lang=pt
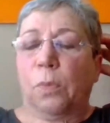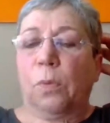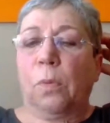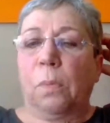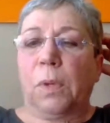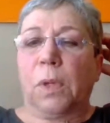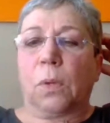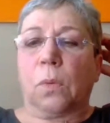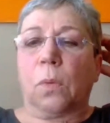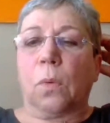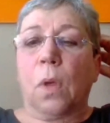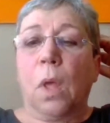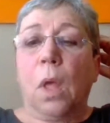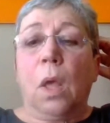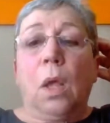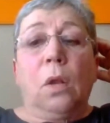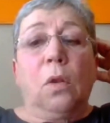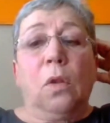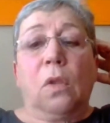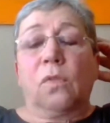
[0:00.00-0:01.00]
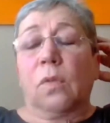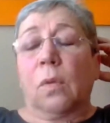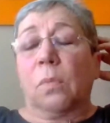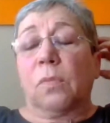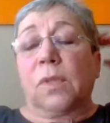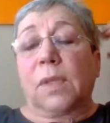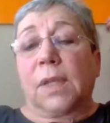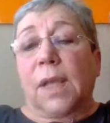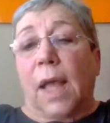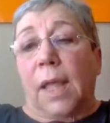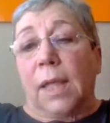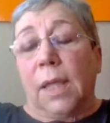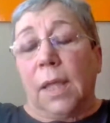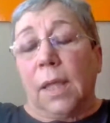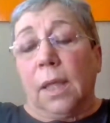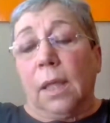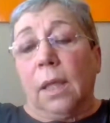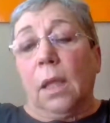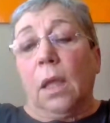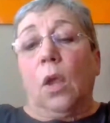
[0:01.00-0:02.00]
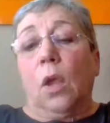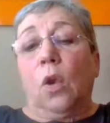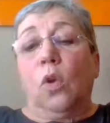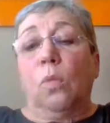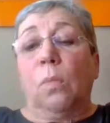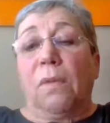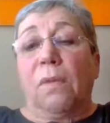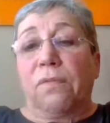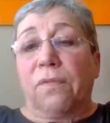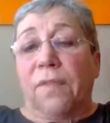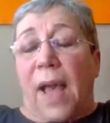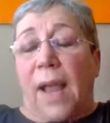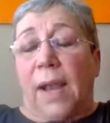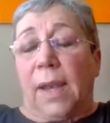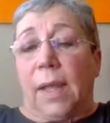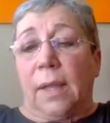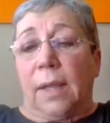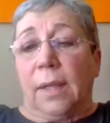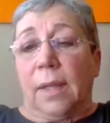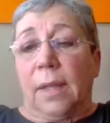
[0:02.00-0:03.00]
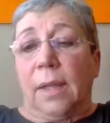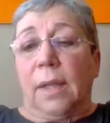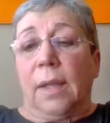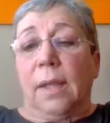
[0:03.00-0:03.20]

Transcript: público, nós vamos cair numa vala.